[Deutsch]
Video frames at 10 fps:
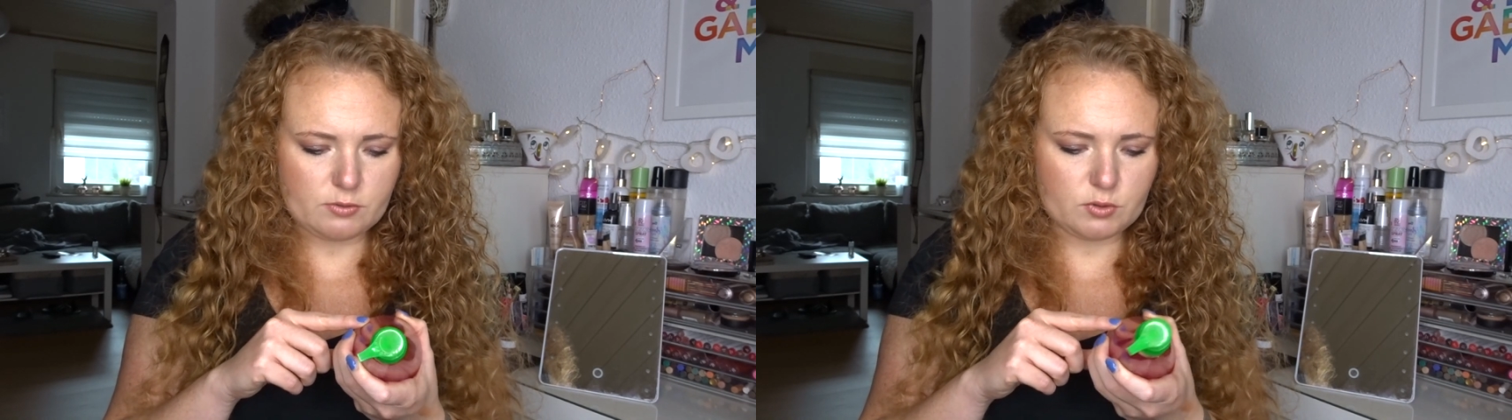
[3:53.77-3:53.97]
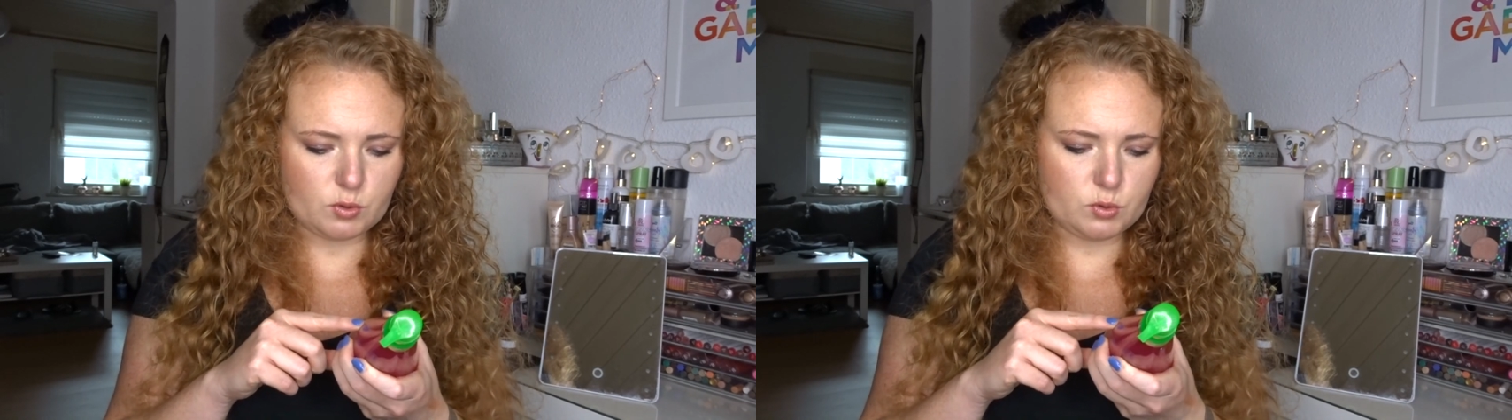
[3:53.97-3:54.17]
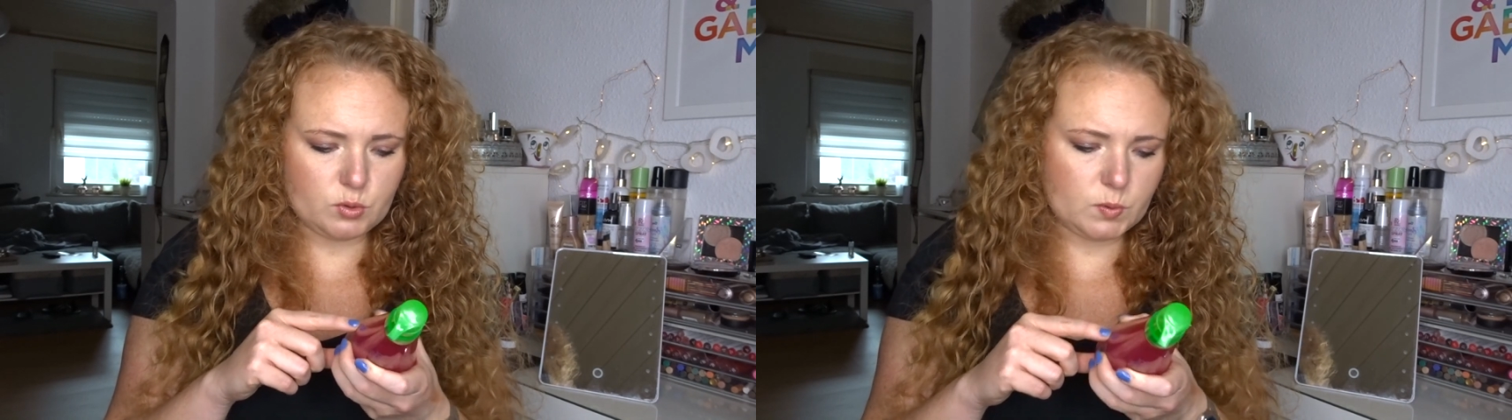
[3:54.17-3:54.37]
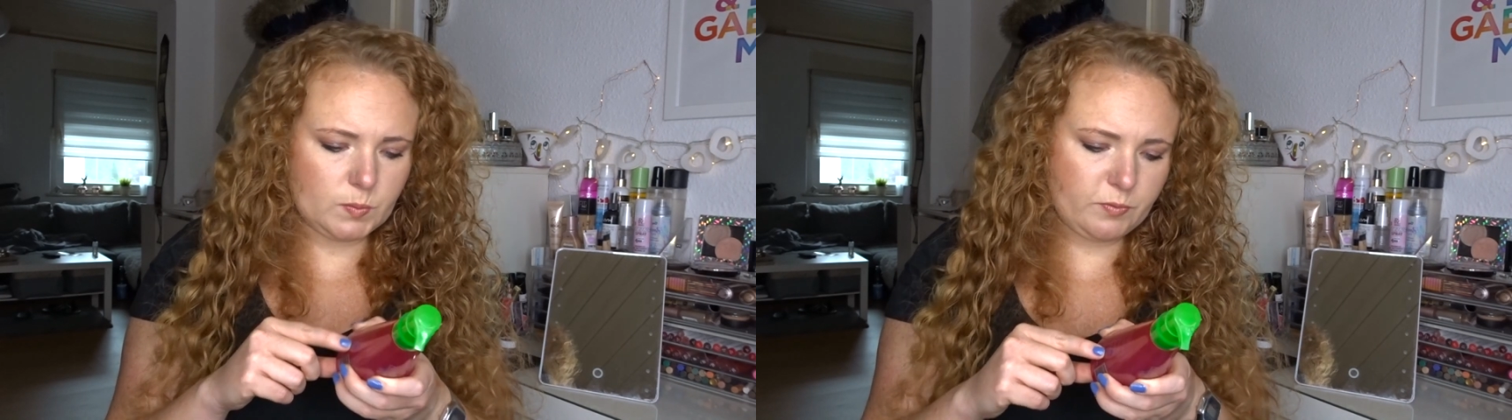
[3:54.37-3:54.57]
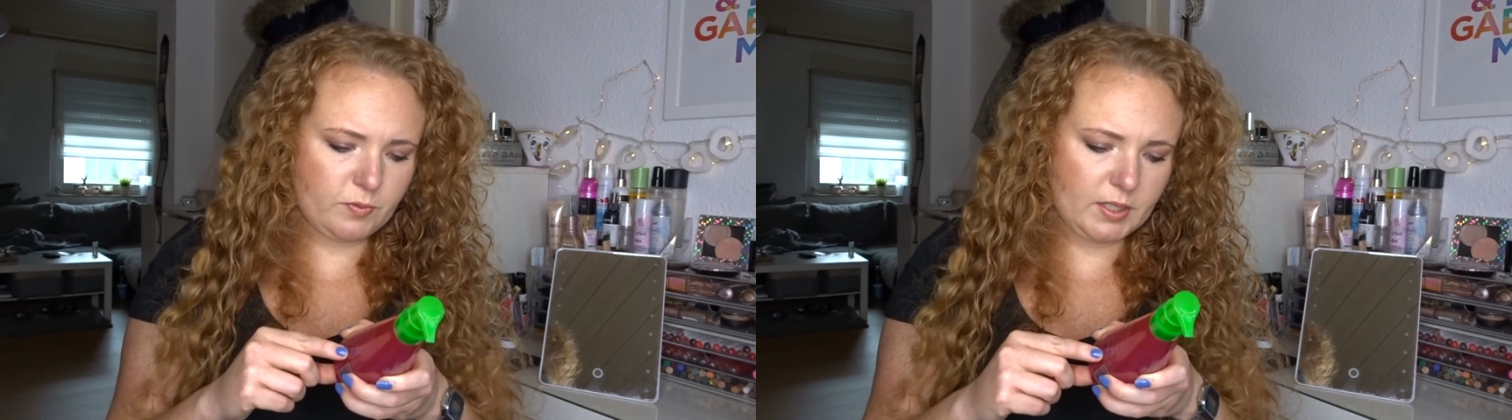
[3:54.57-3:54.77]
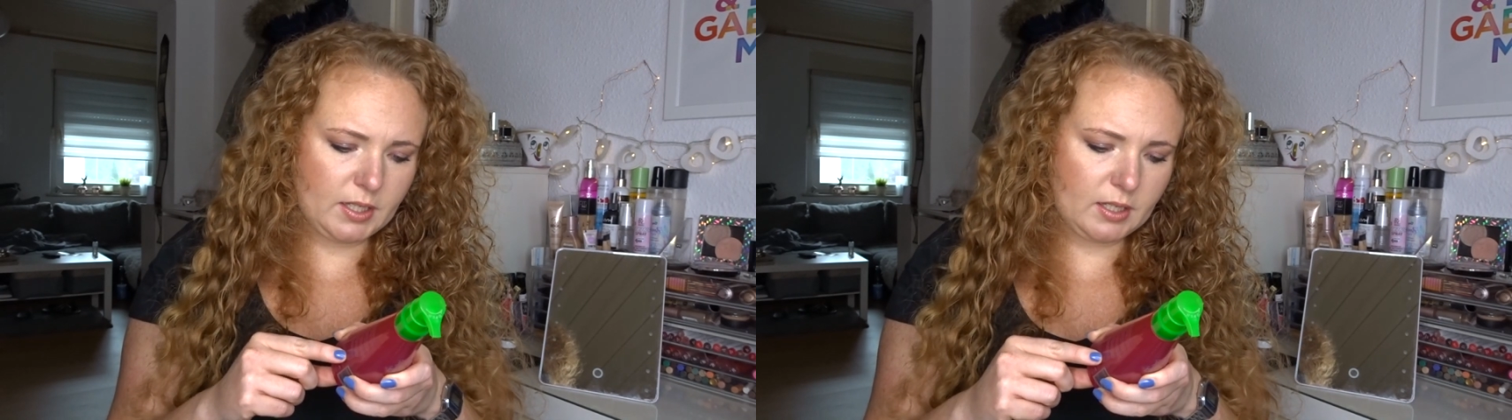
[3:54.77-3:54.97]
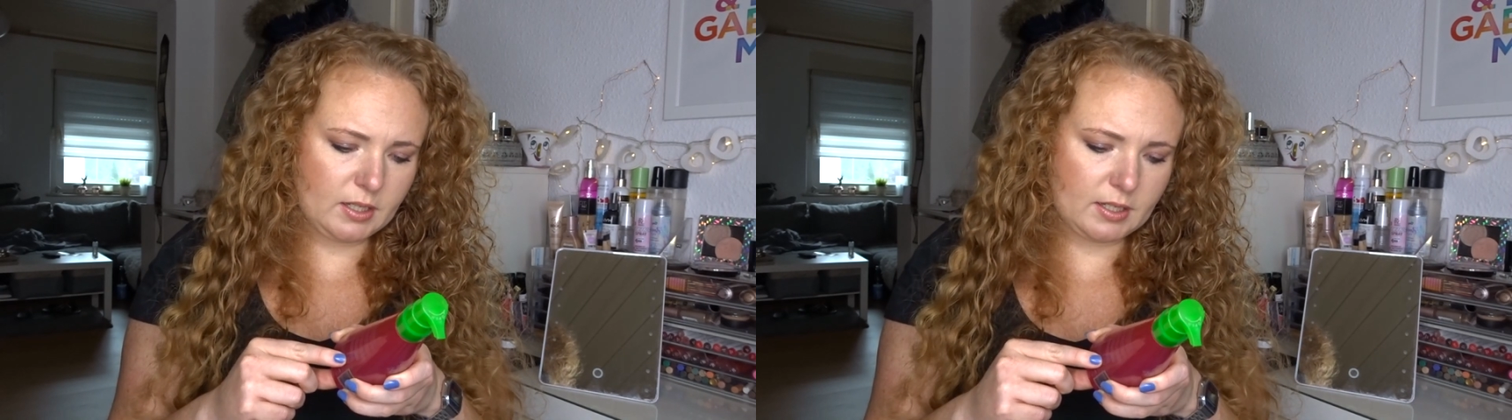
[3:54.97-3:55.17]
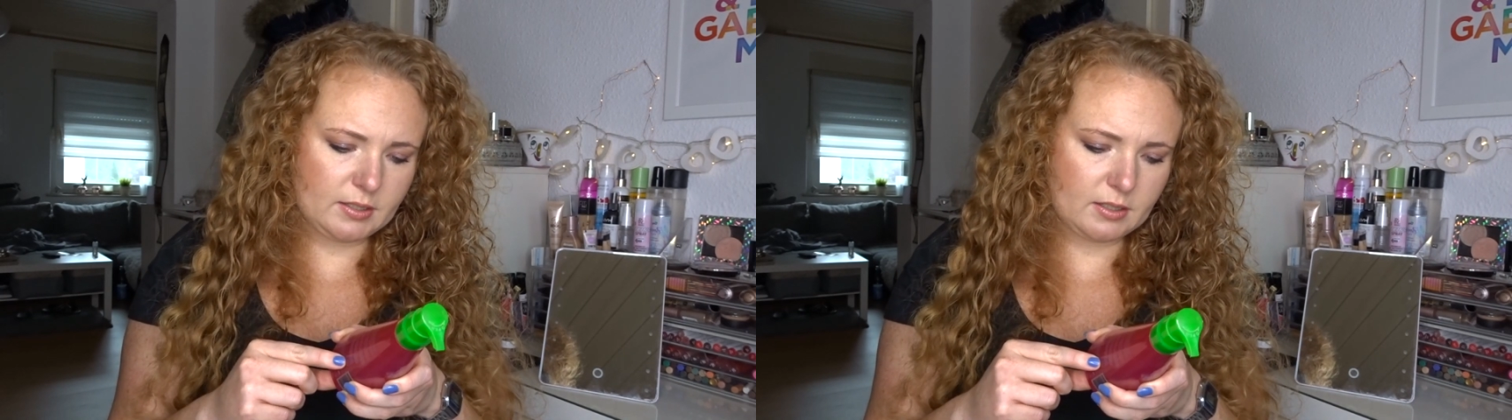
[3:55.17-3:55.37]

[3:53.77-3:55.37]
eine Rundumpflege, kann